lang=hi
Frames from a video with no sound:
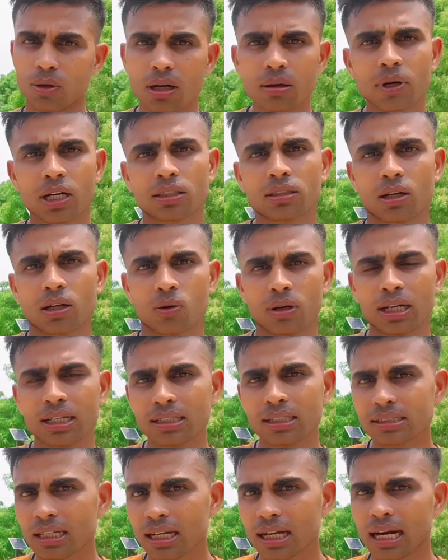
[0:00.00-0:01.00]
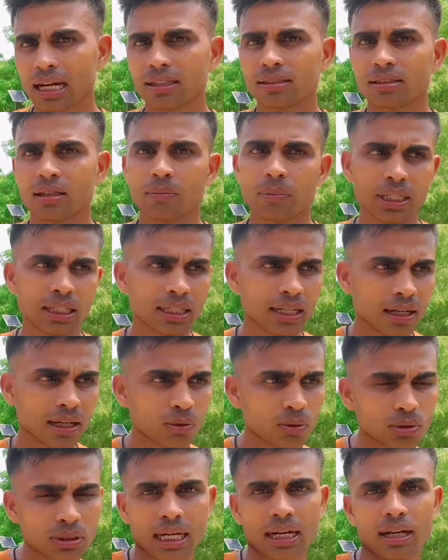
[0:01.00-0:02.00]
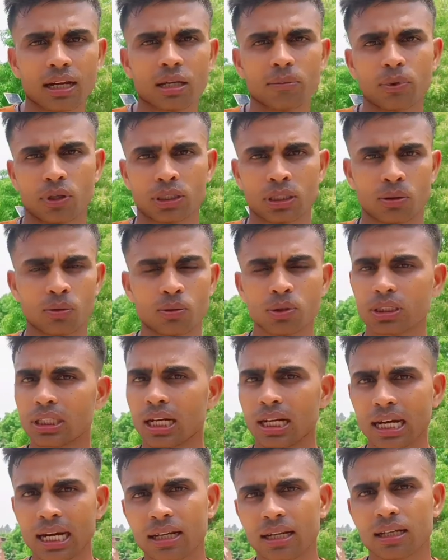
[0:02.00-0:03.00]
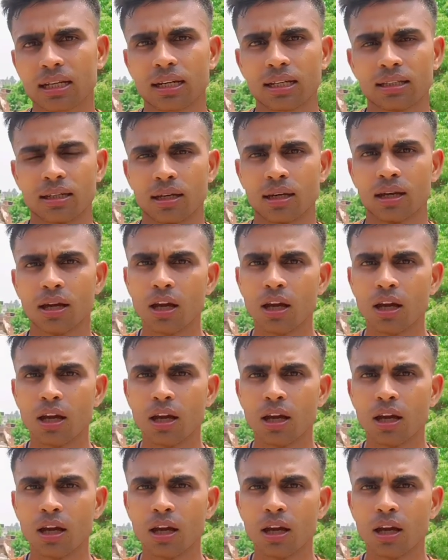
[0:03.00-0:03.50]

मत करो लेकिन सरकारी संपत्ति का नुकसान नहीं पहुँचा वो सरकार का नहीं है